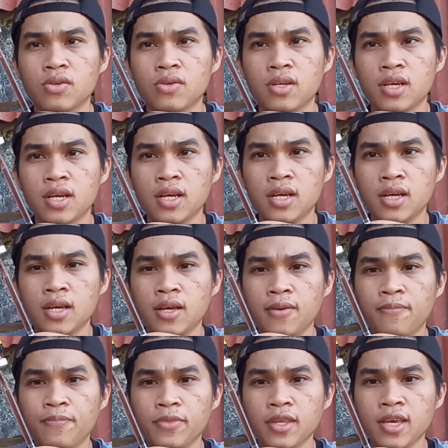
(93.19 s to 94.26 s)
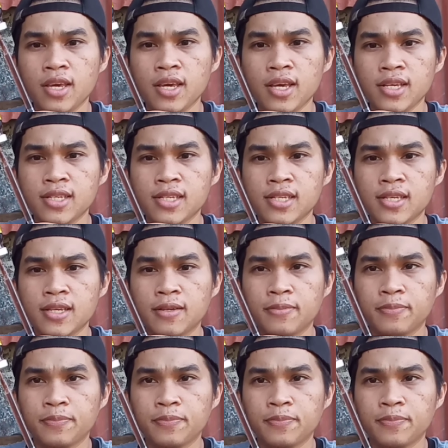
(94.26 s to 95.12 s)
no is